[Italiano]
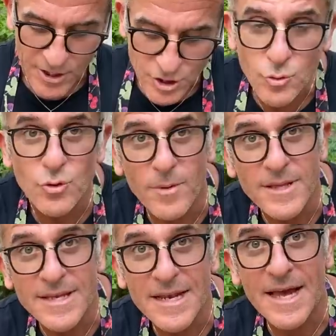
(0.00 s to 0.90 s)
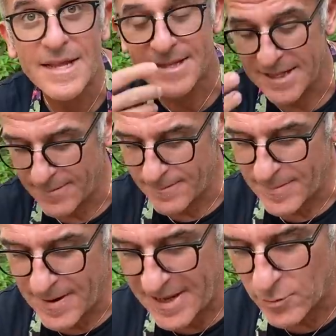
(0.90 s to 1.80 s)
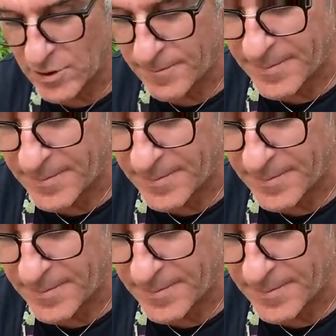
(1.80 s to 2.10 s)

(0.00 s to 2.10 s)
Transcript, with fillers: esce tutto quanto il latte, bagna tutto il